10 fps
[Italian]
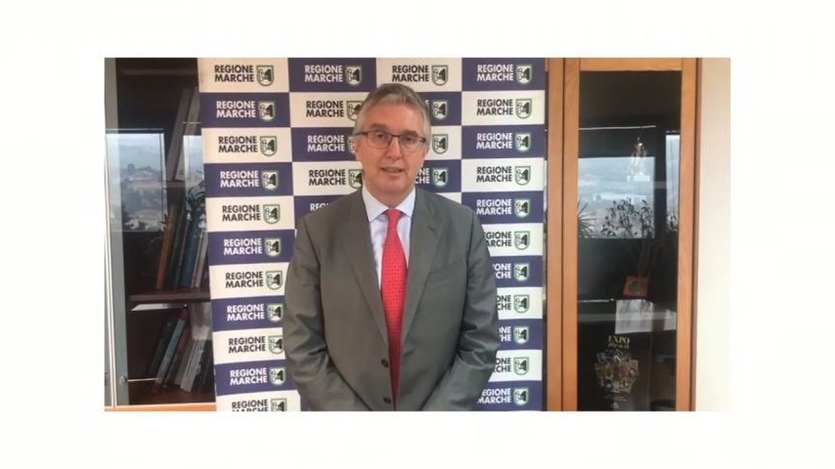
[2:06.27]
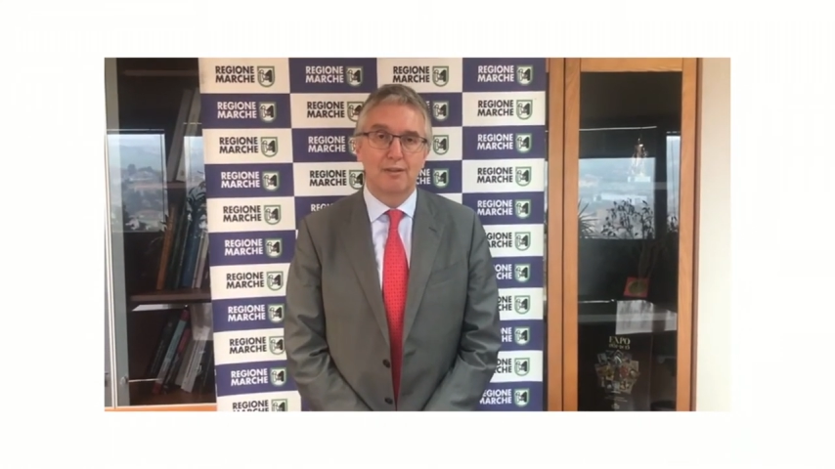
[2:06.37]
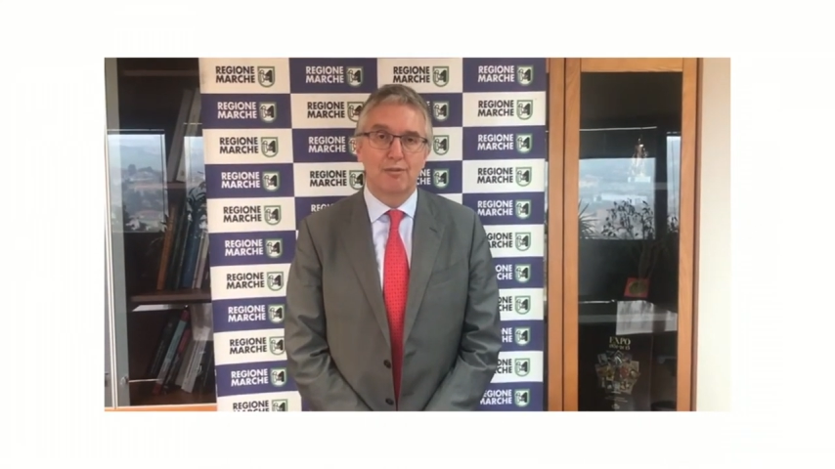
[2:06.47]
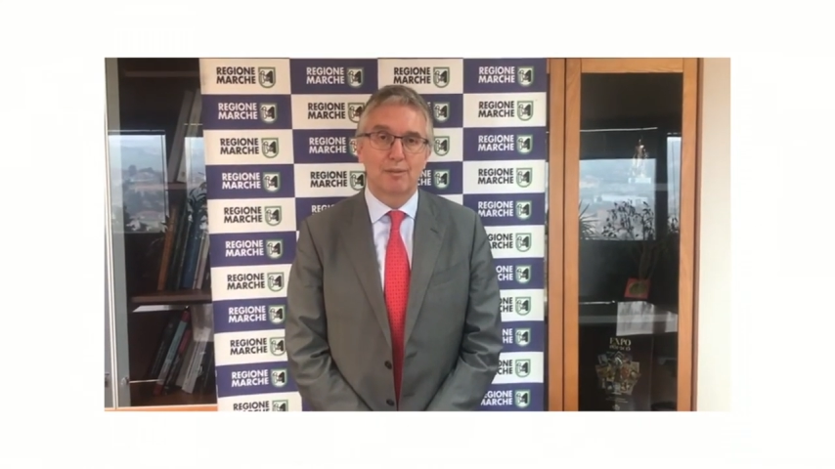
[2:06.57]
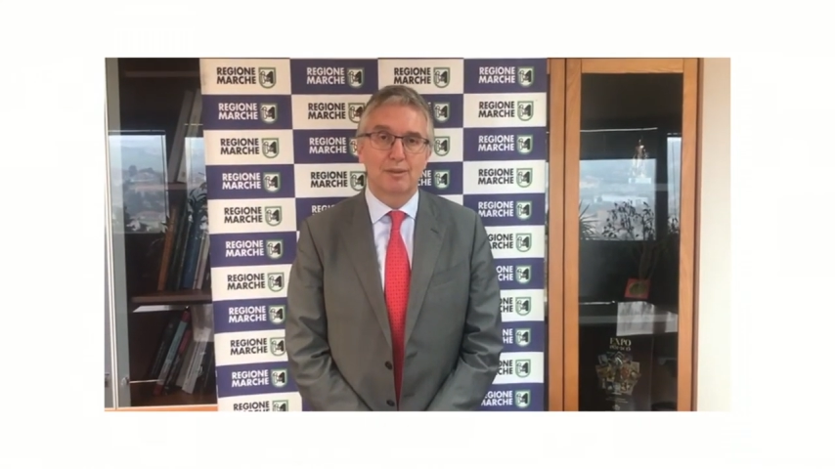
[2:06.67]
e
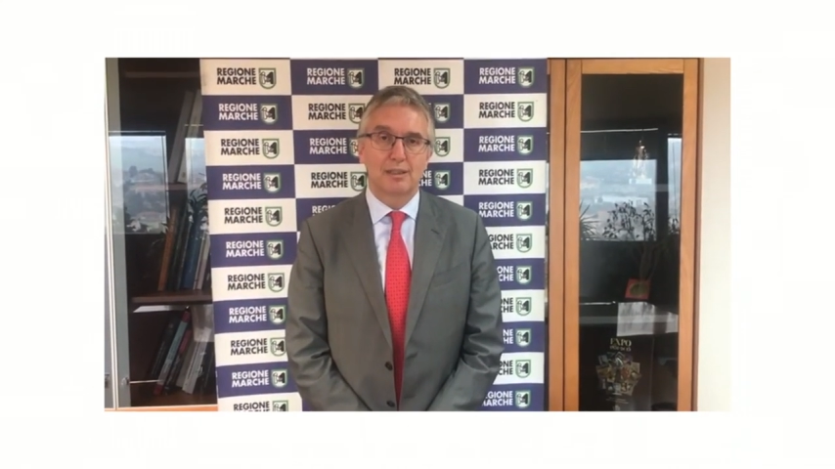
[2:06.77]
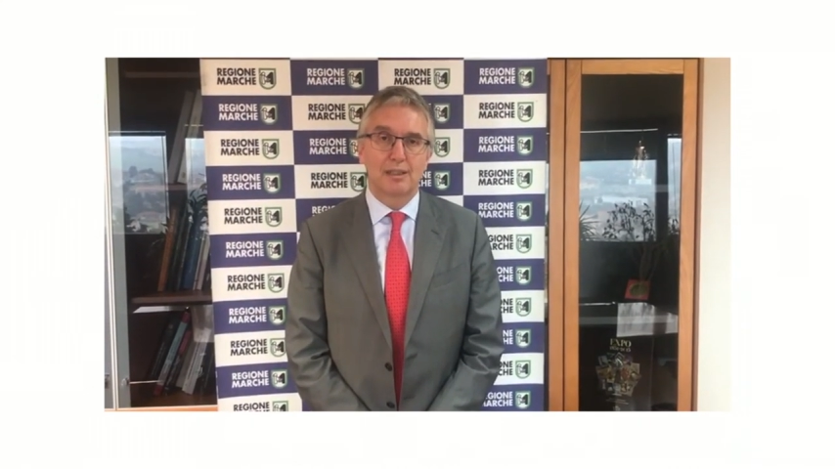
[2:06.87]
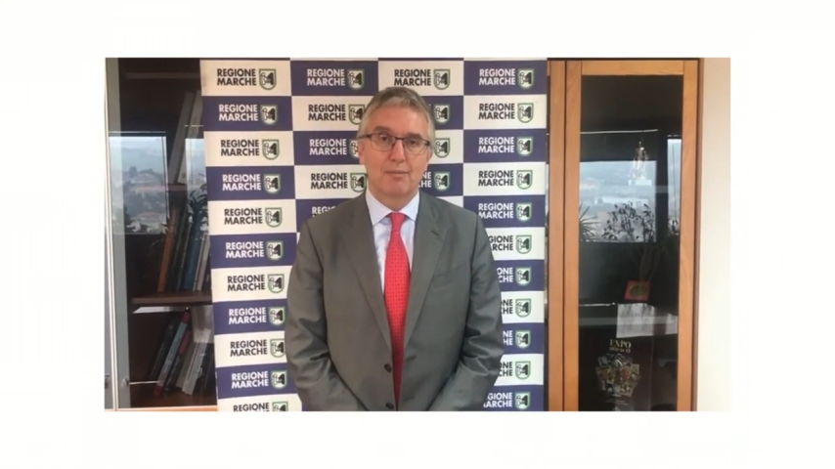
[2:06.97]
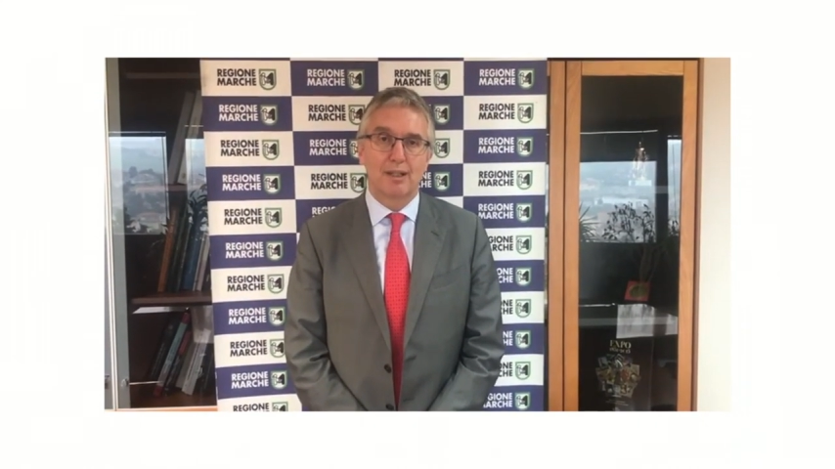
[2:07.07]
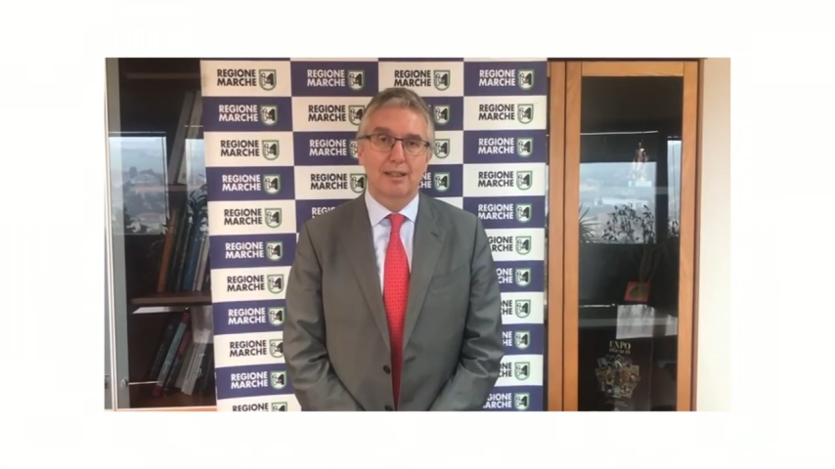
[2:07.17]
le farmacie
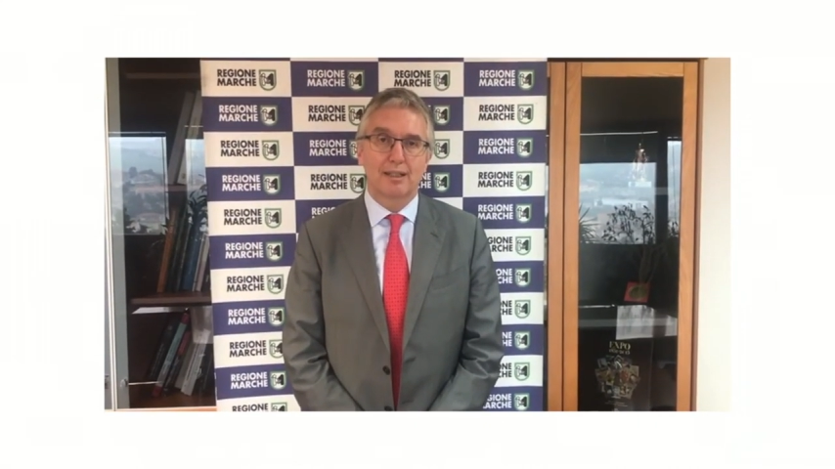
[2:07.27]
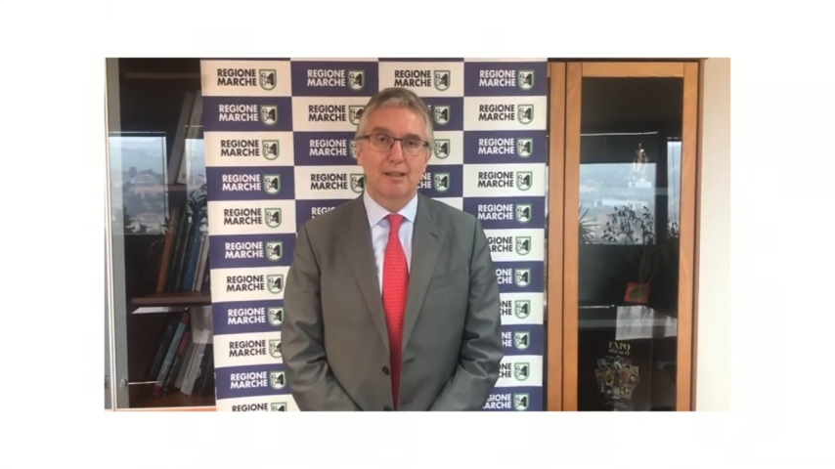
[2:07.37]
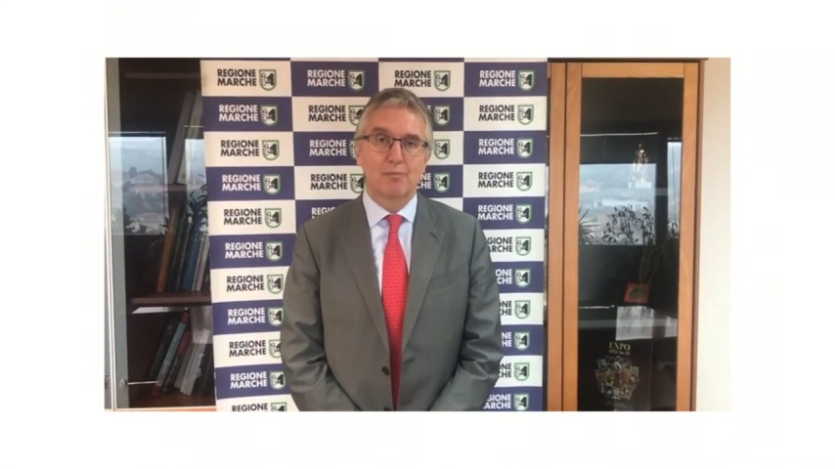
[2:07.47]
delle Marche